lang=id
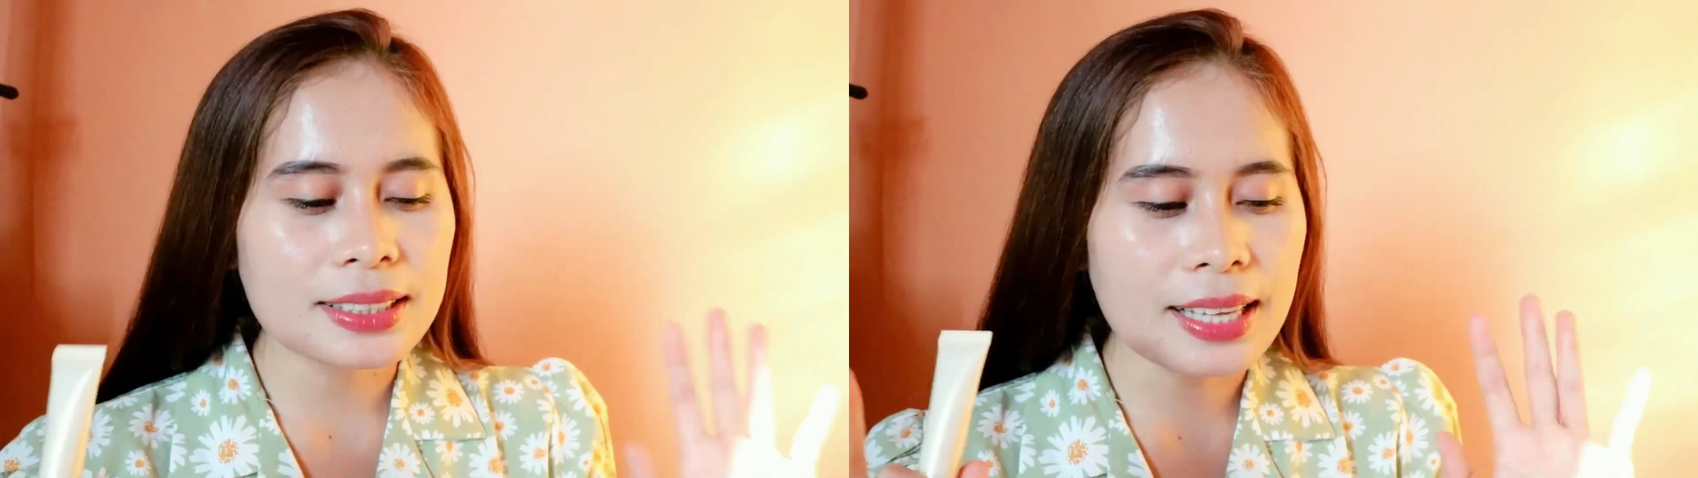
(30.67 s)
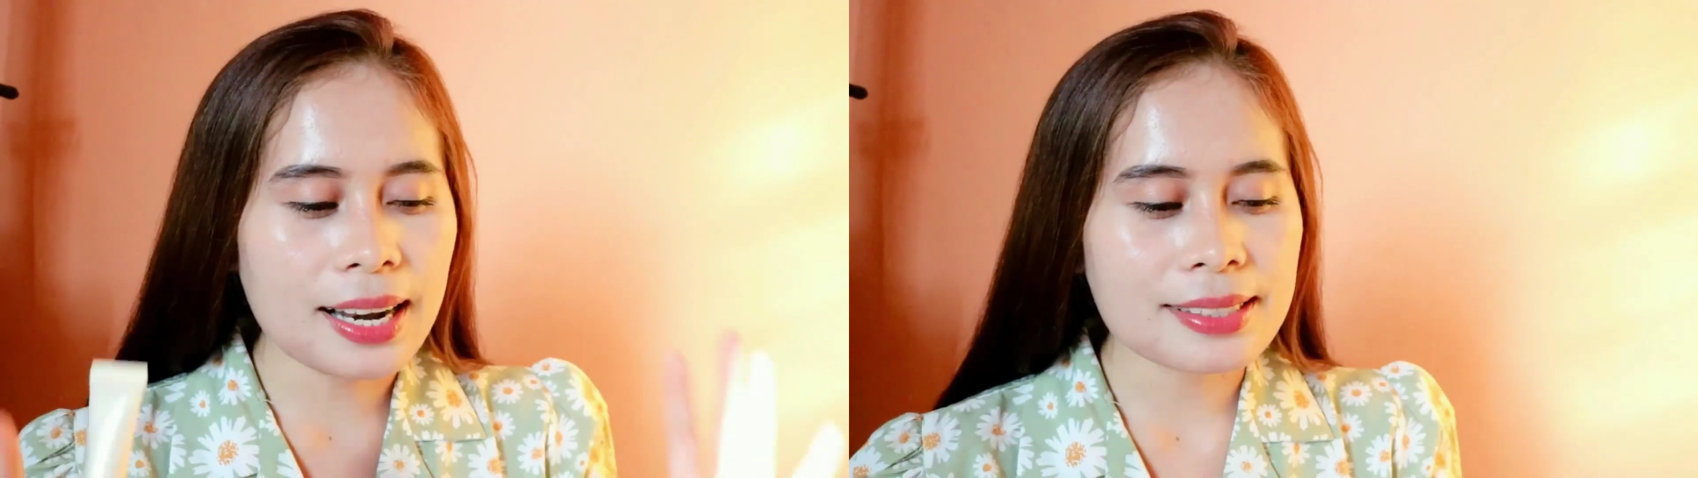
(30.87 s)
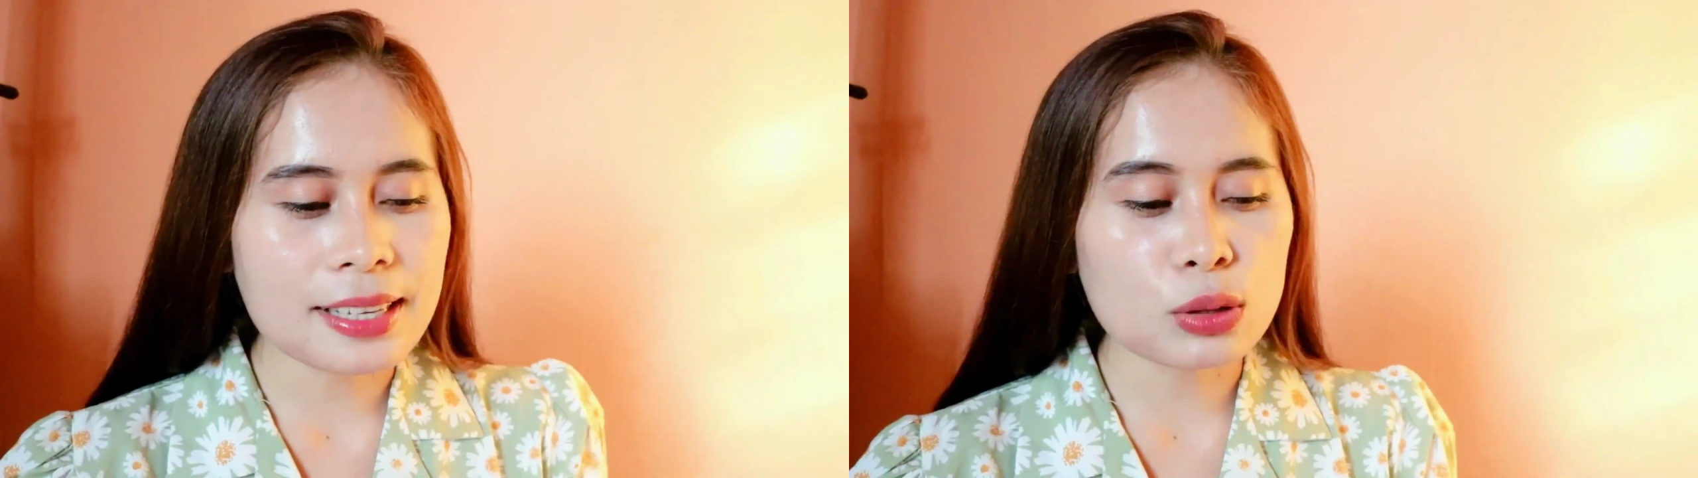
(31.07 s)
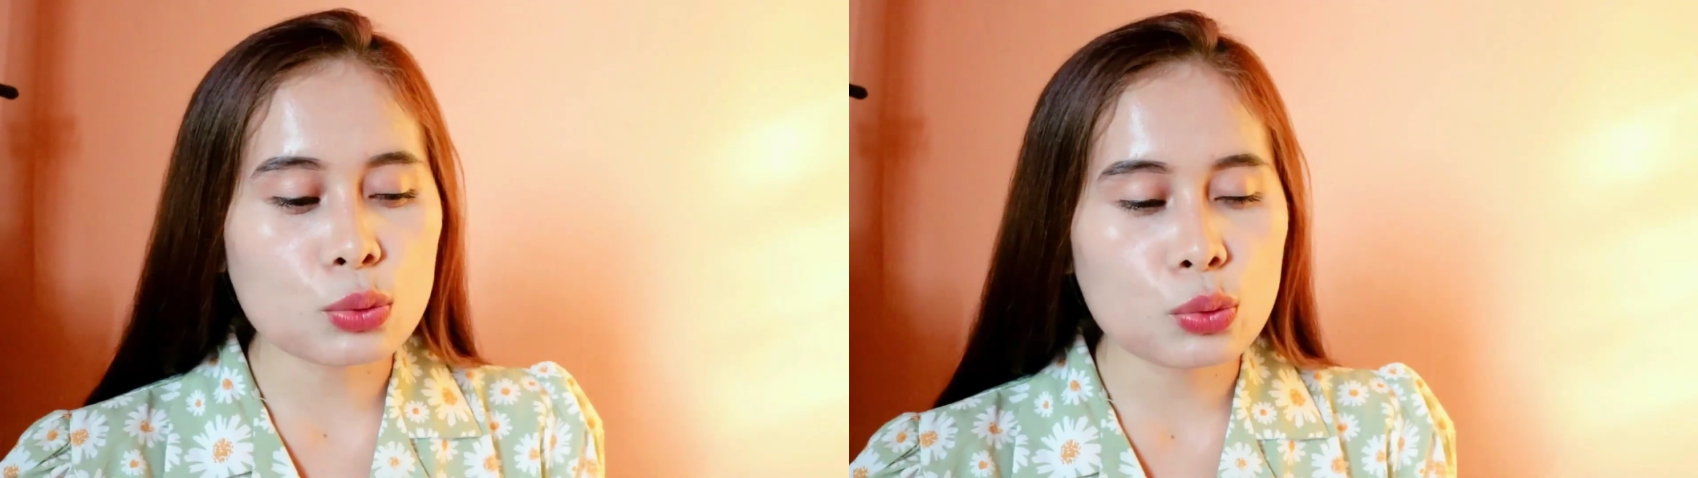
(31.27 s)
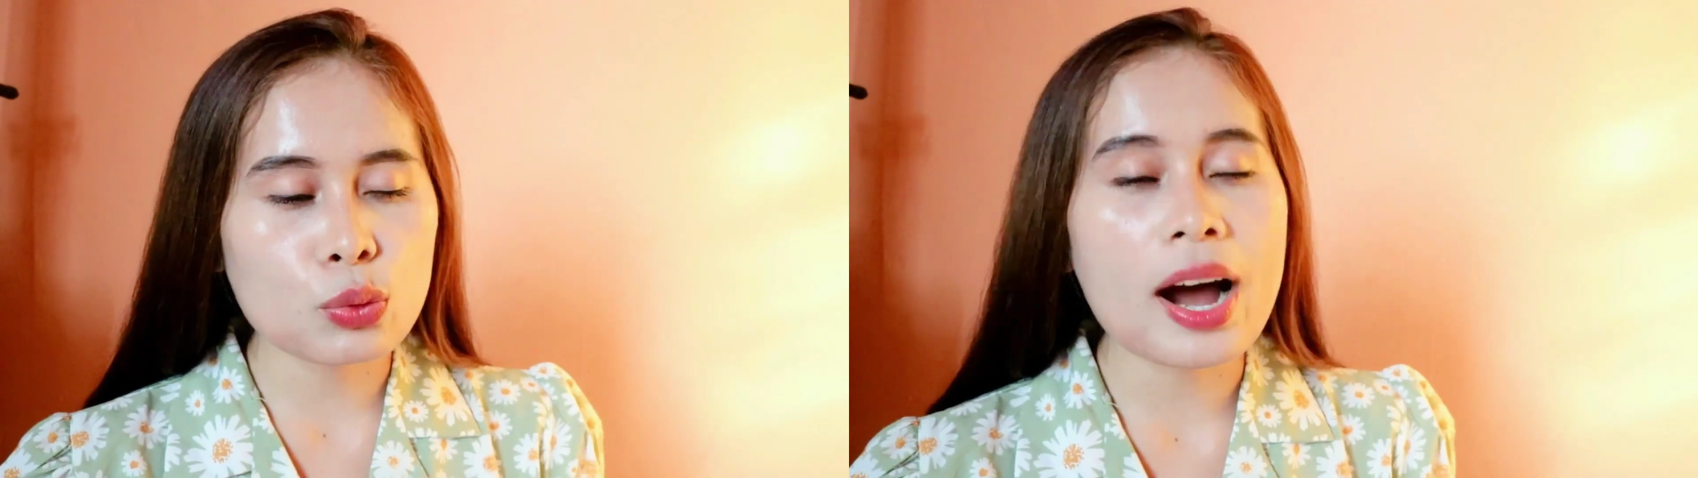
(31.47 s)
salah
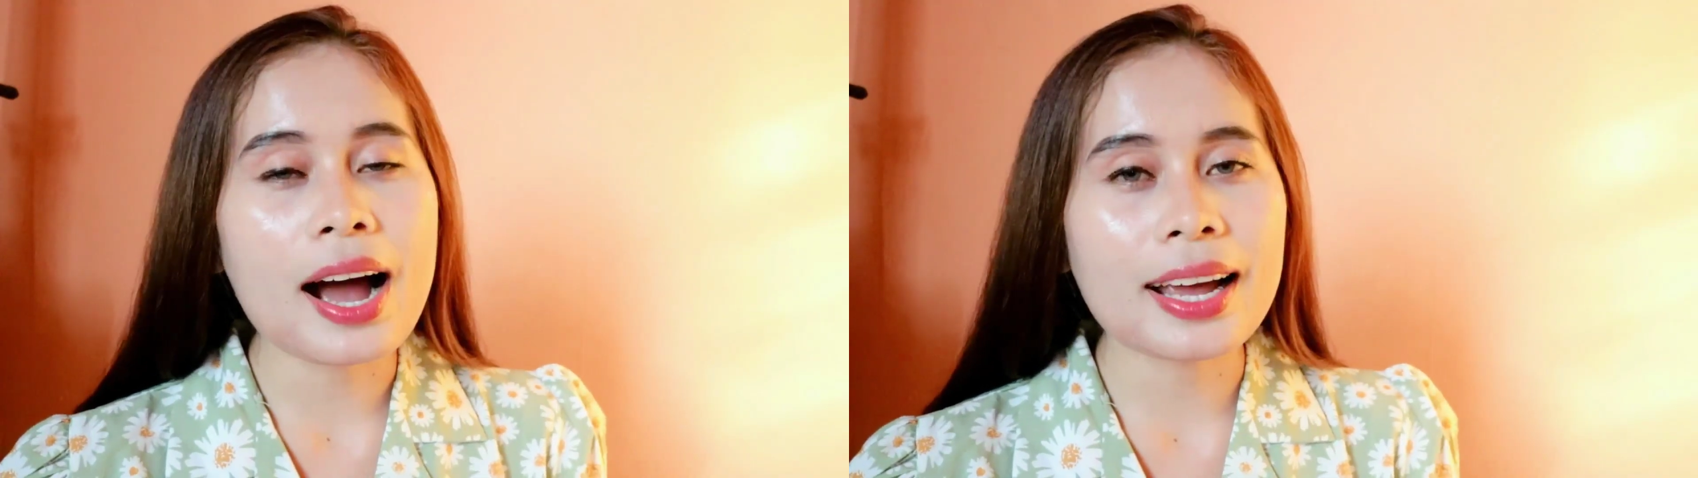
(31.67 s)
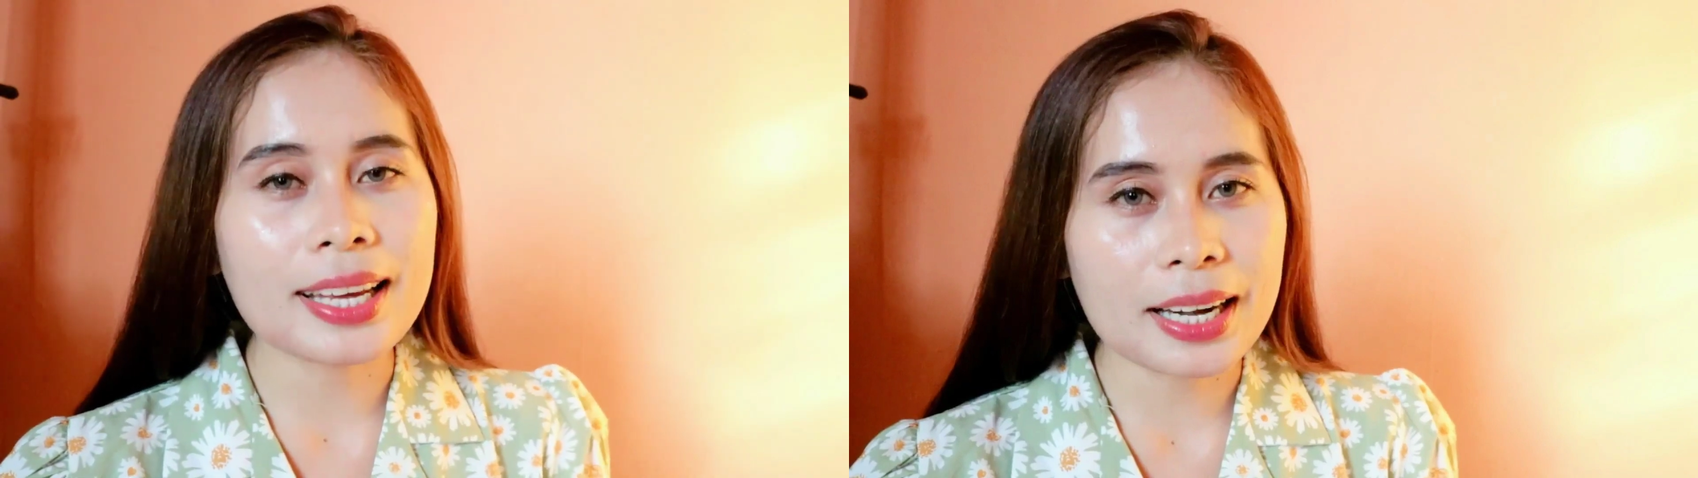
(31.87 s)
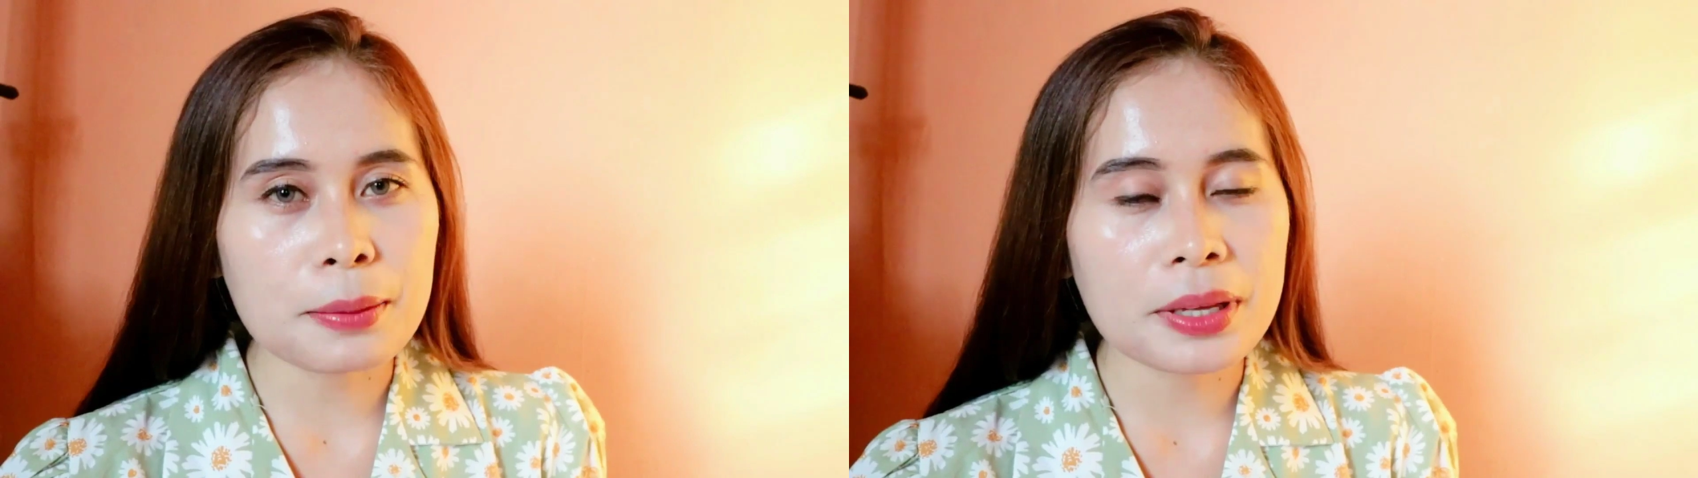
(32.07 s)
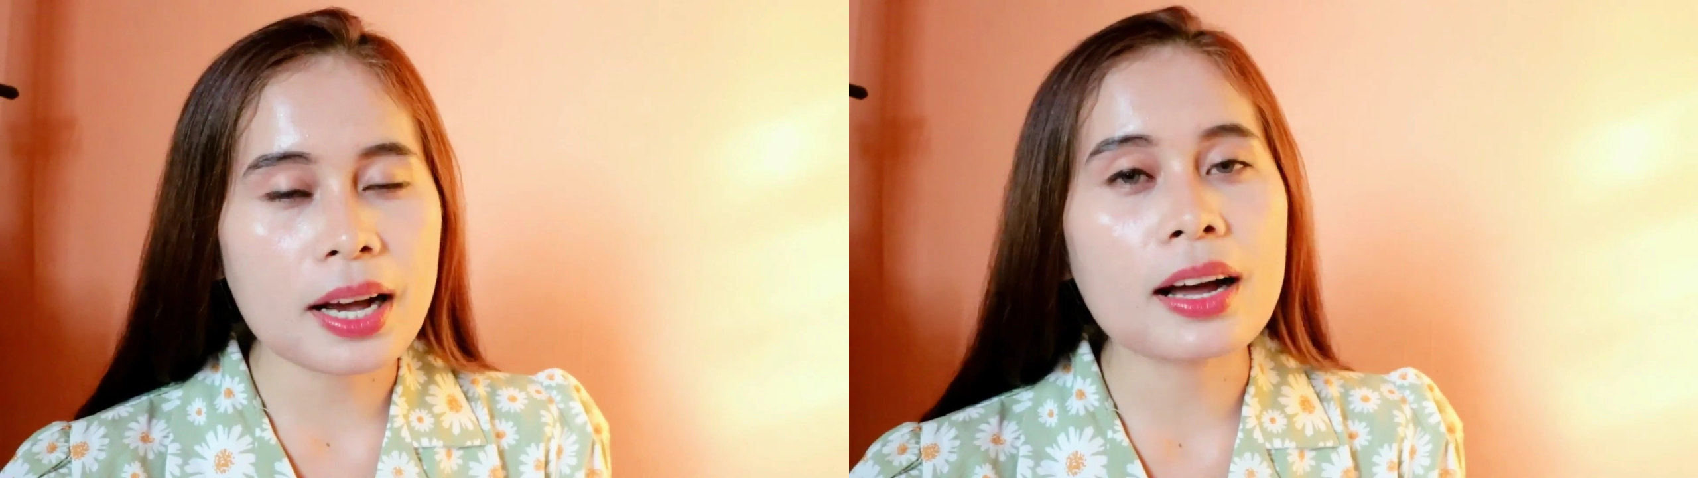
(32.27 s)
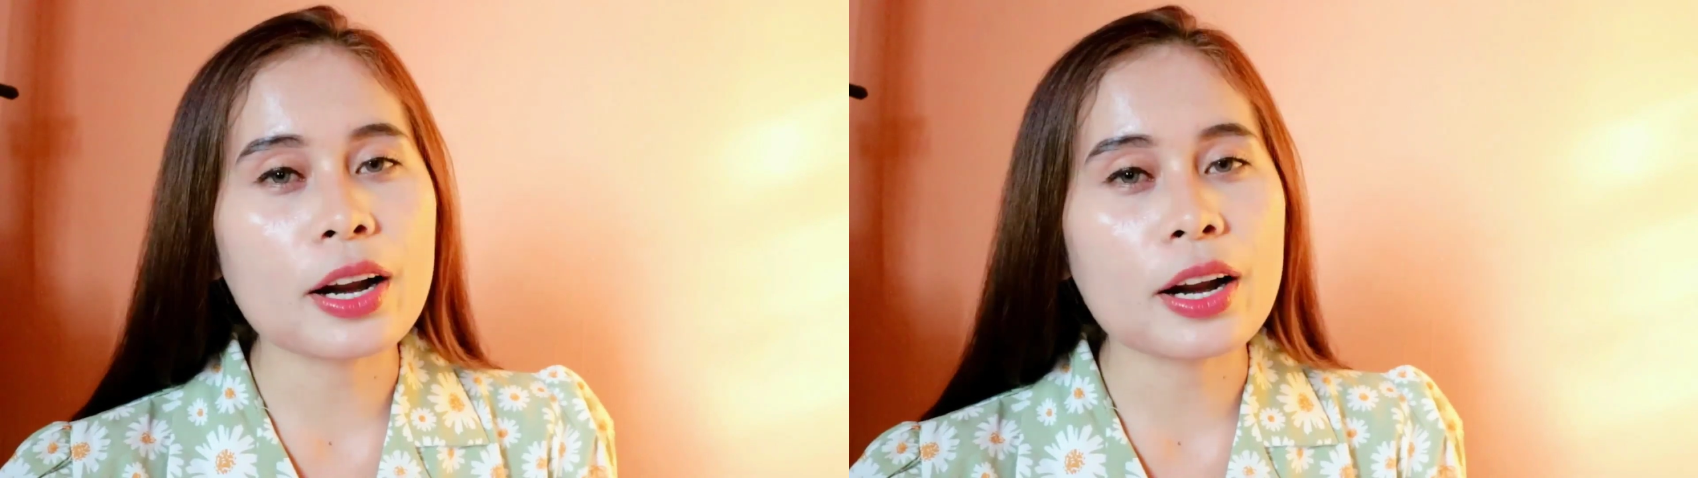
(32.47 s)
satu eye cream yang